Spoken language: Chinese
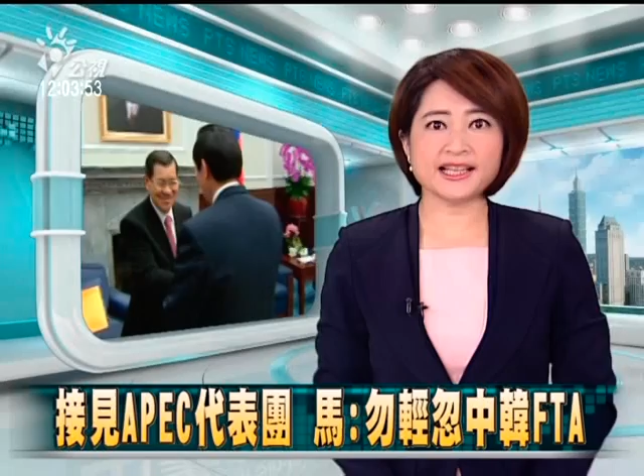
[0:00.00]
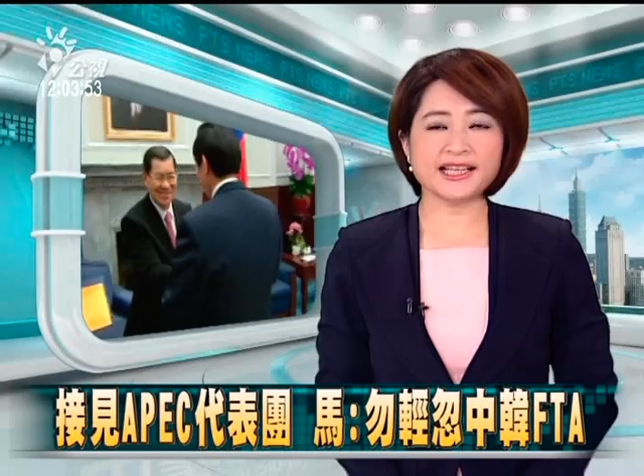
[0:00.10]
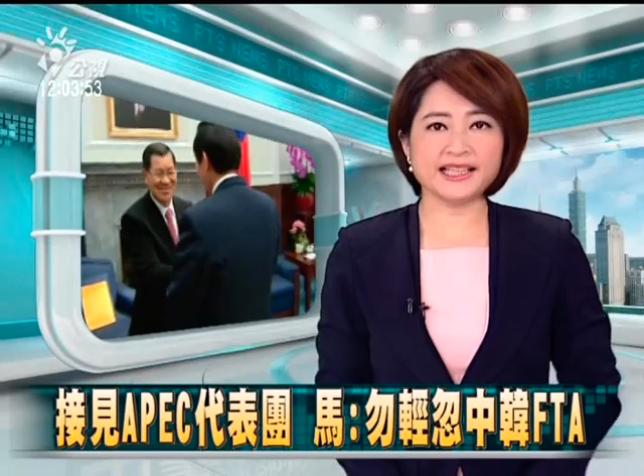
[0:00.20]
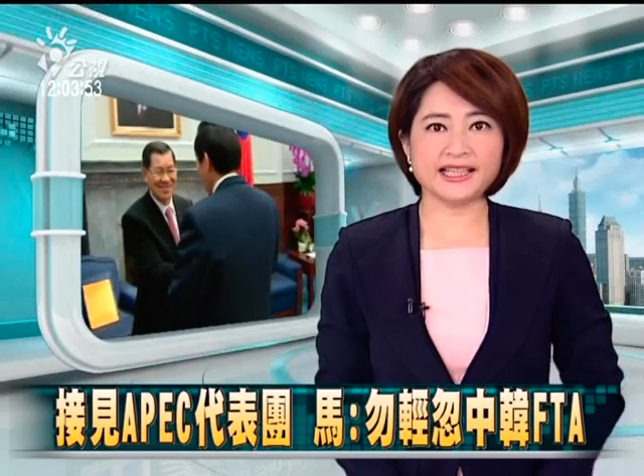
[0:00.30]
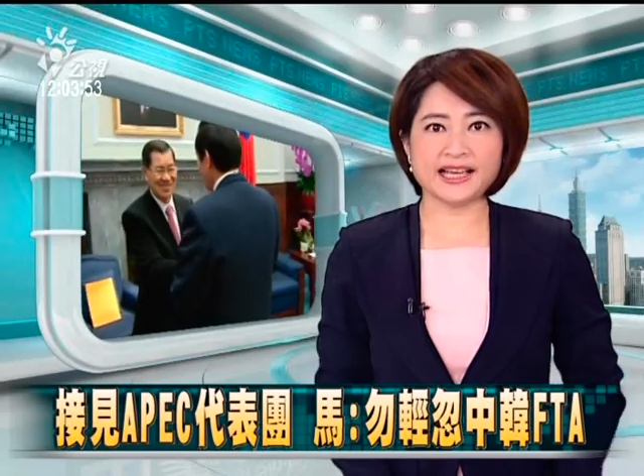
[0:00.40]

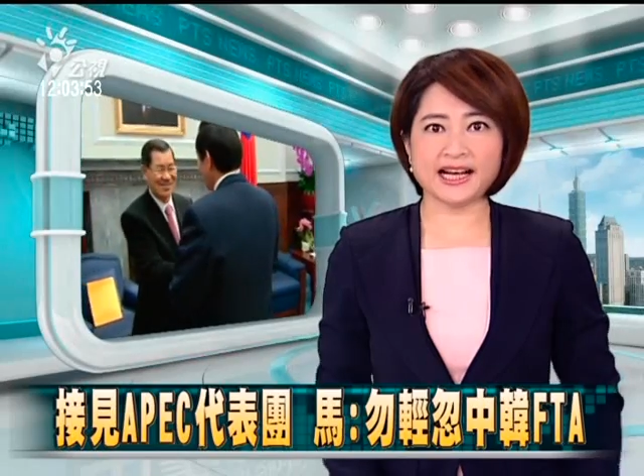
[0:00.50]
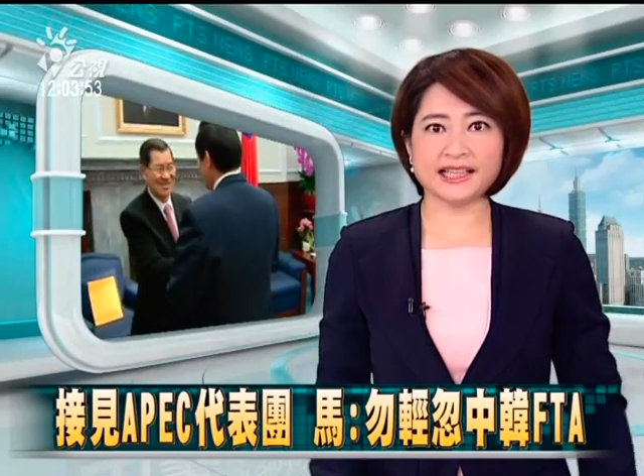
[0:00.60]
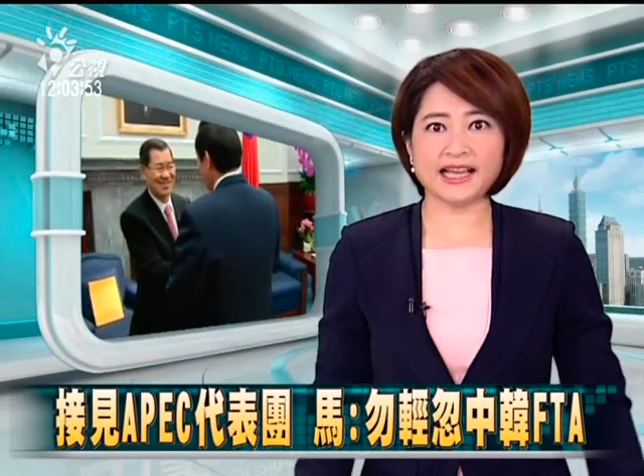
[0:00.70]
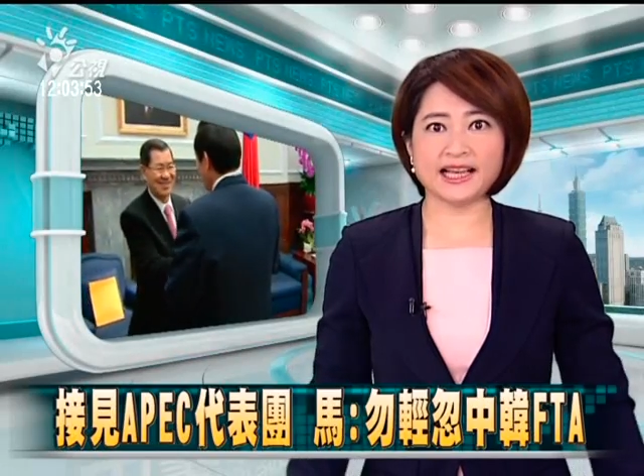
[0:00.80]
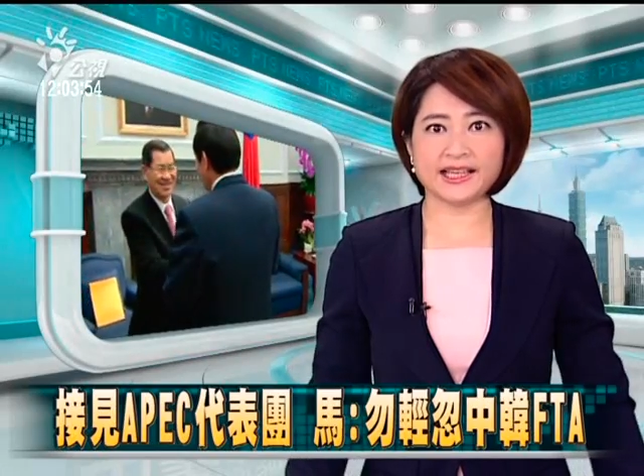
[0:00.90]
今年
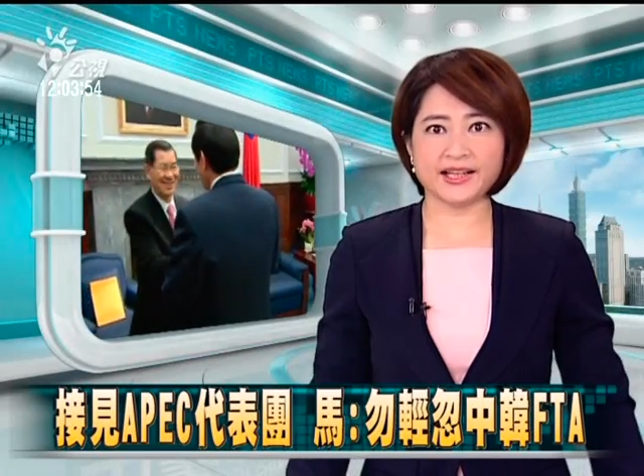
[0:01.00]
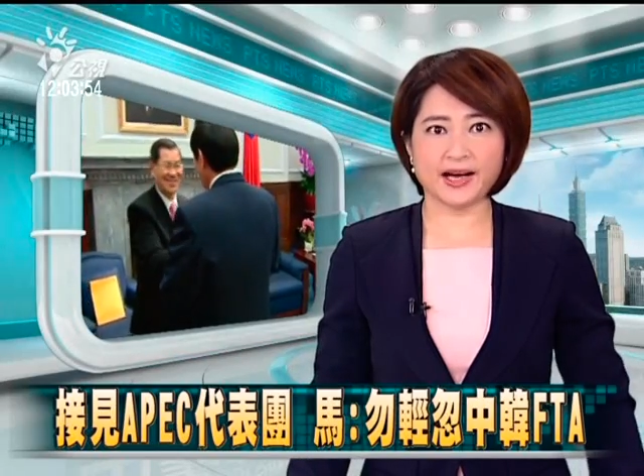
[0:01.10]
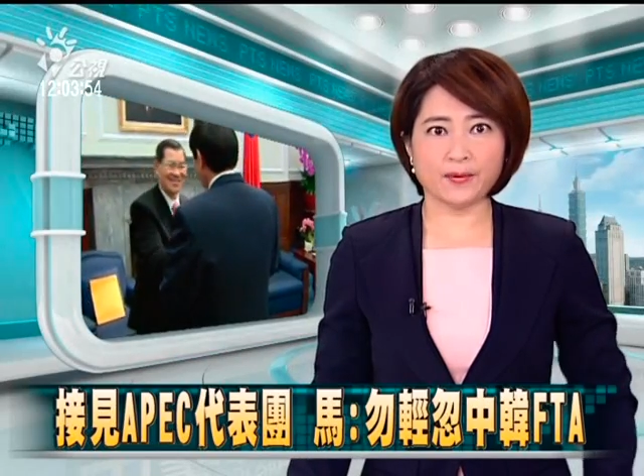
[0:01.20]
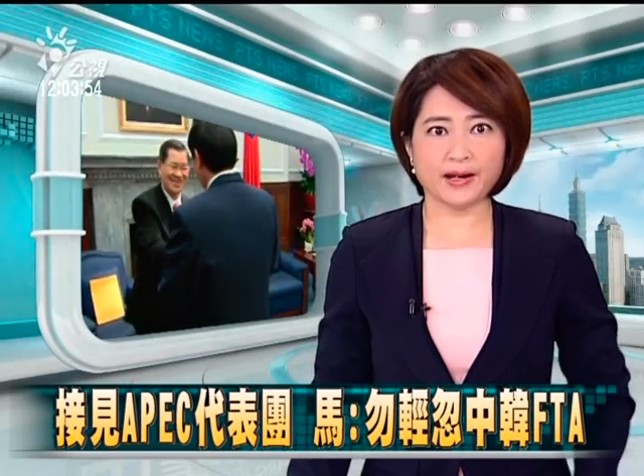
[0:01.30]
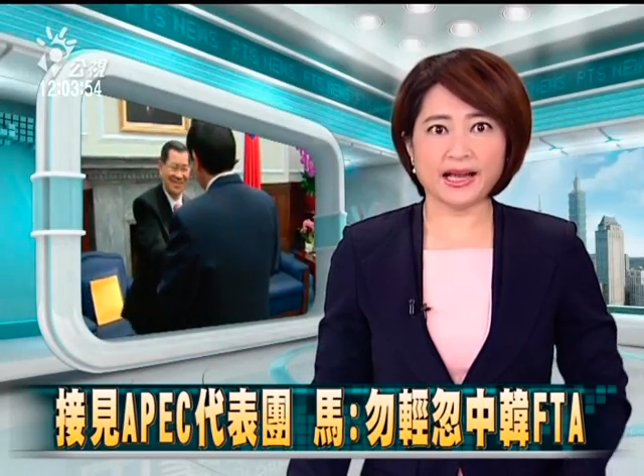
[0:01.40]
亚太
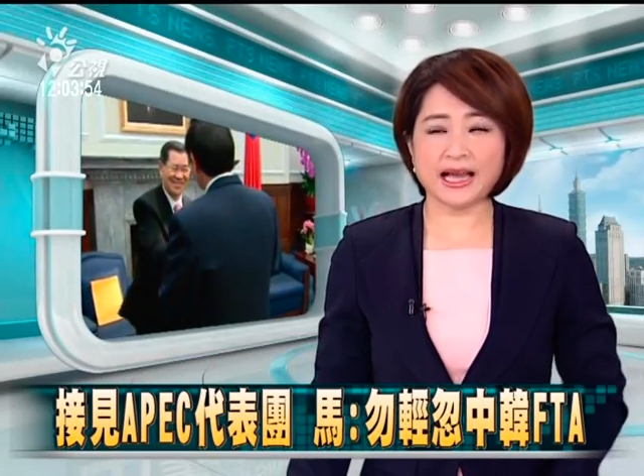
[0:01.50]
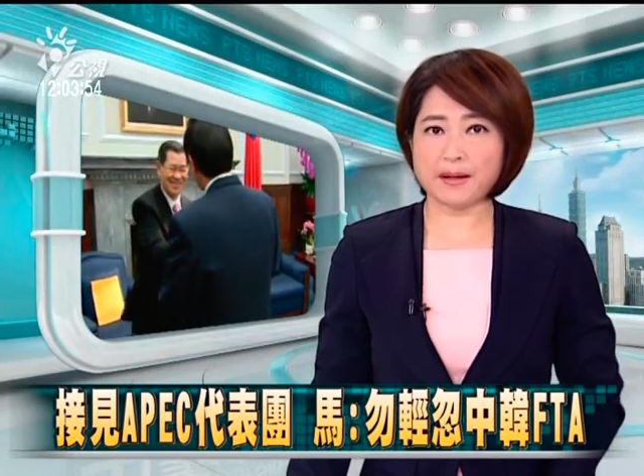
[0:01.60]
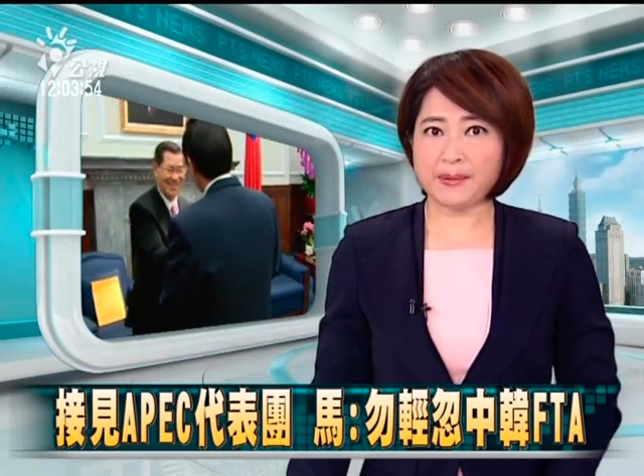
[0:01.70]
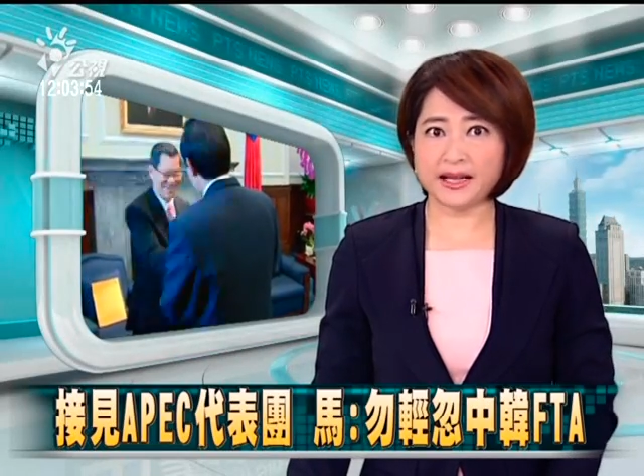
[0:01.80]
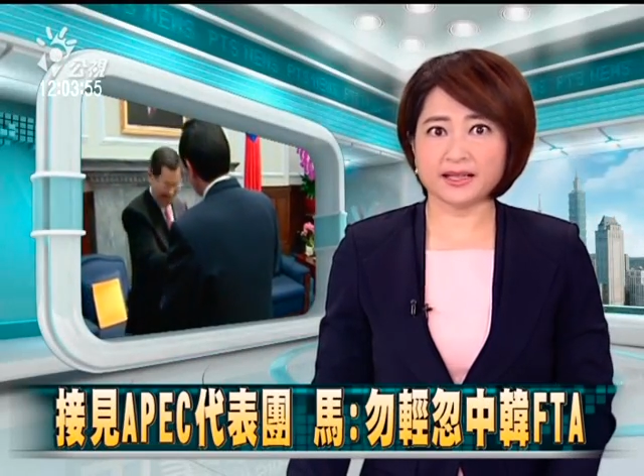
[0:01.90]
经合会
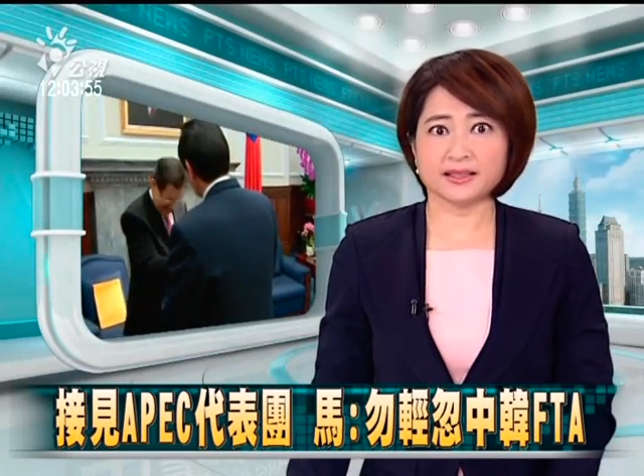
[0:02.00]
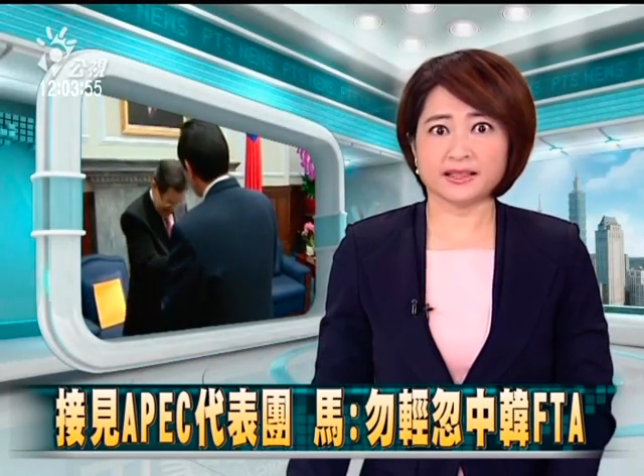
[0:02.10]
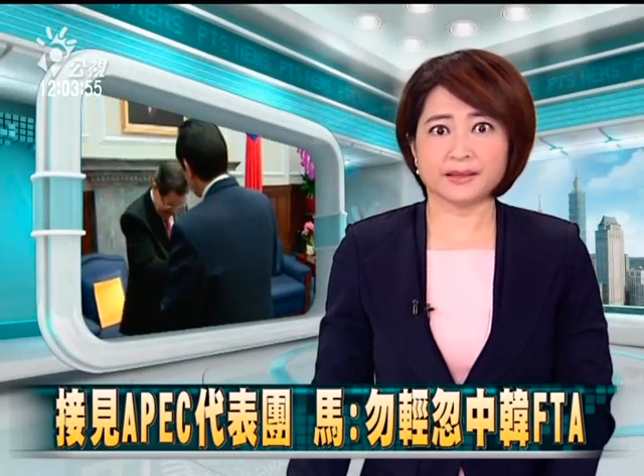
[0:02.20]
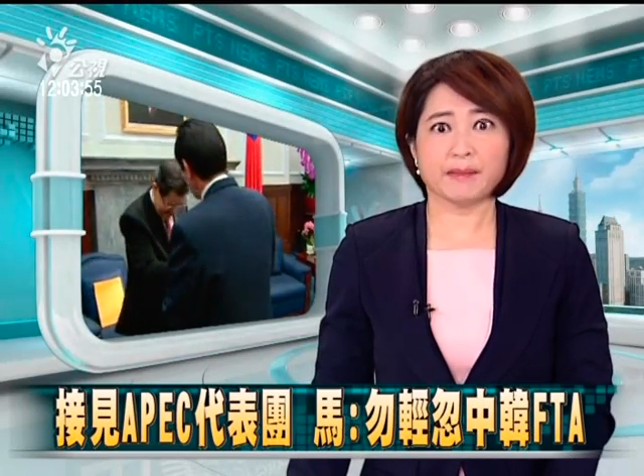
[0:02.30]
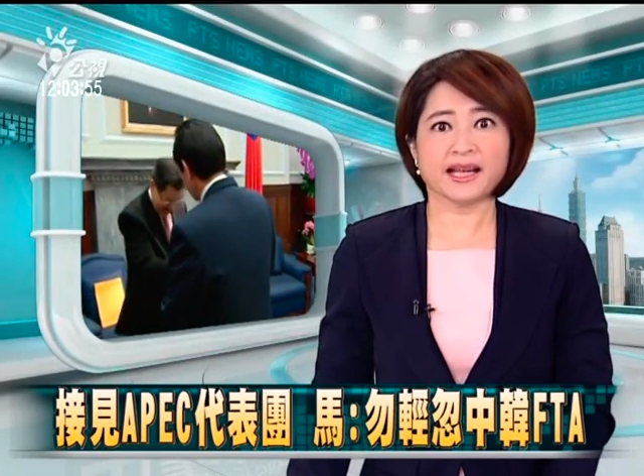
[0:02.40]
（APEC）
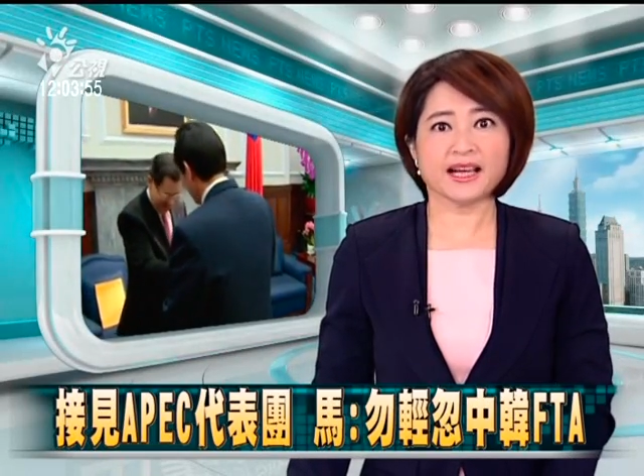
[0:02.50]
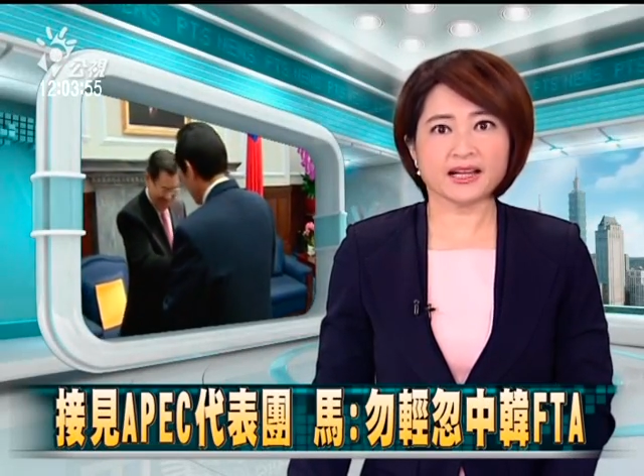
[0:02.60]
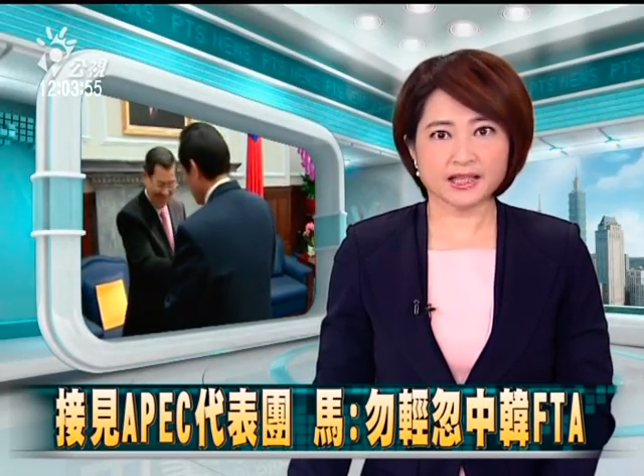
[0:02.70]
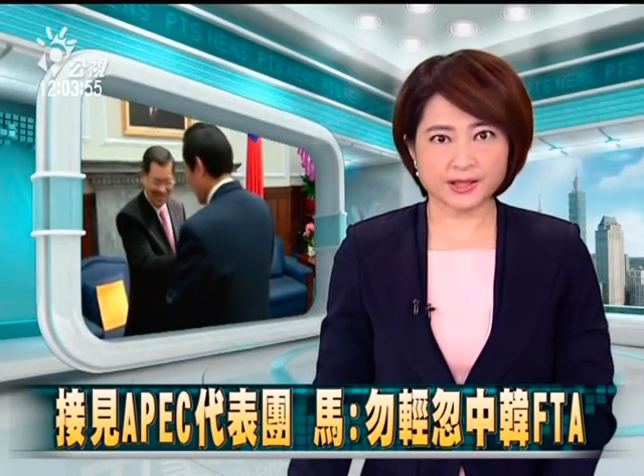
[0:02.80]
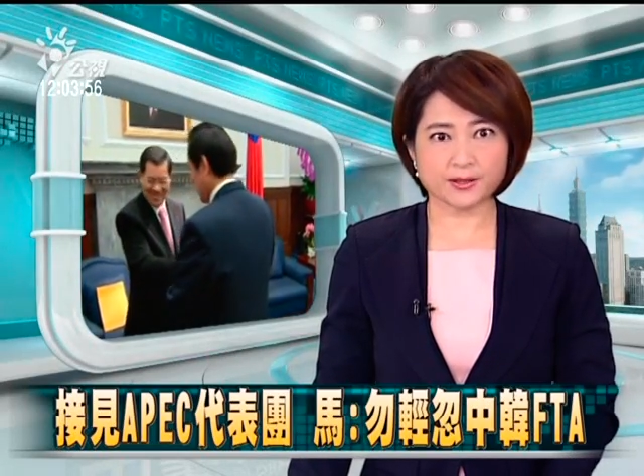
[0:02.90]
在北
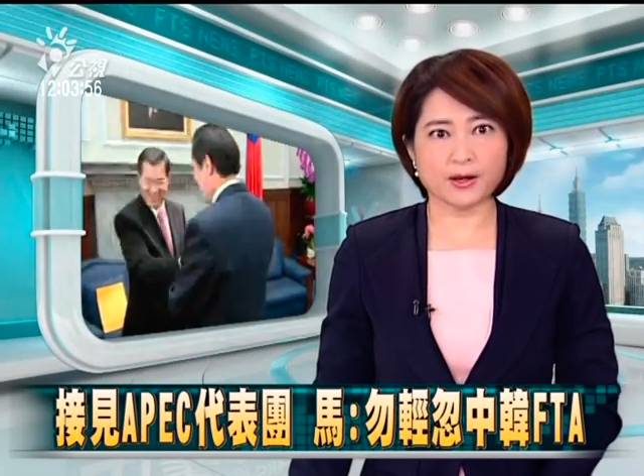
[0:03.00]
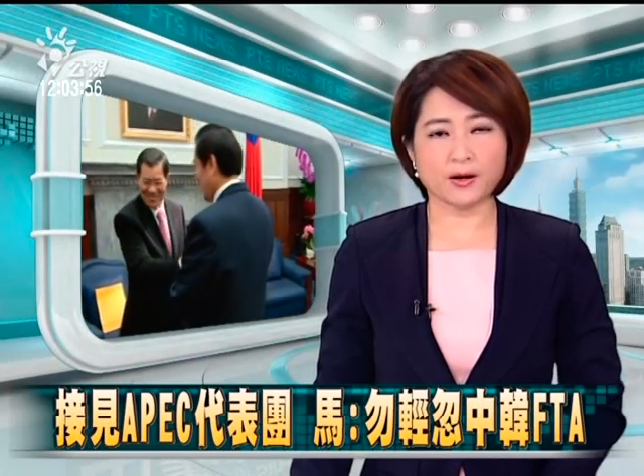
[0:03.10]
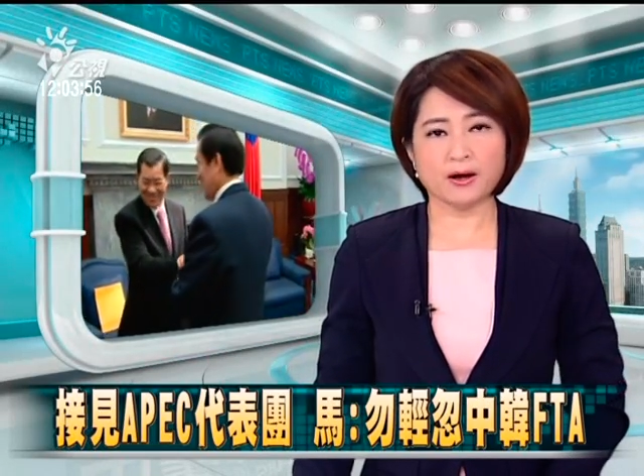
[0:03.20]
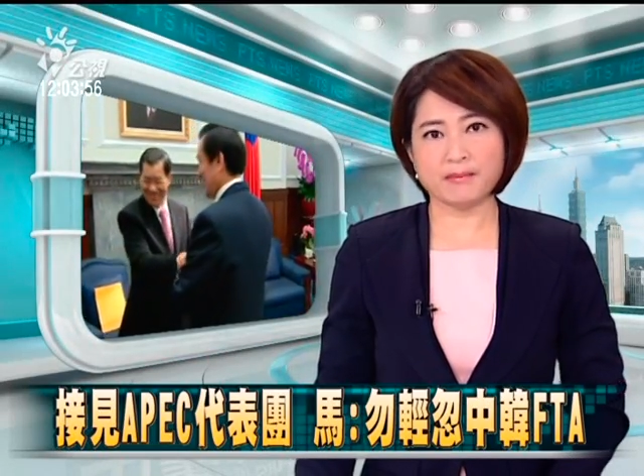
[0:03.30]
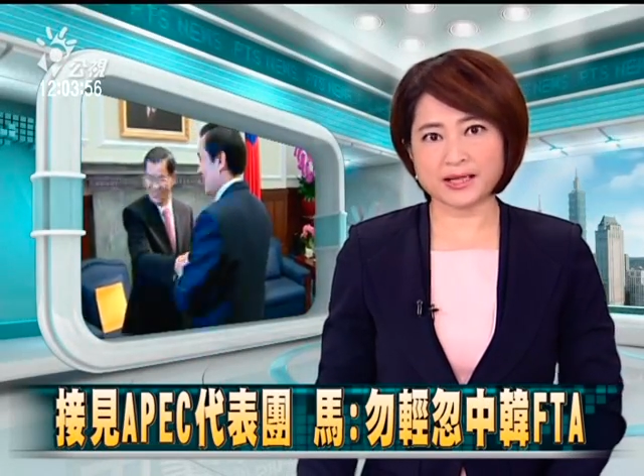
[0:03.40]
京结束了。